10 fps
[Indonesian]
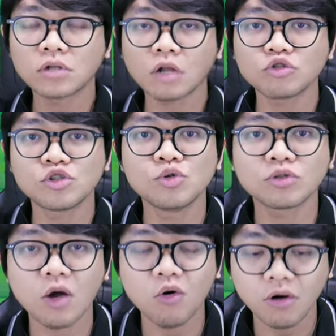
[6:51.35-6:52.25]
100
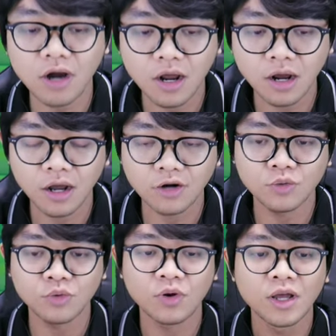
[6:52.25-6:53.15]
juta orang.
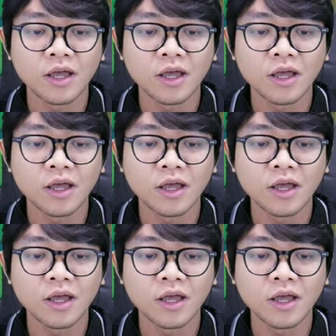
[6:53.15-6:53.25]
Aduh.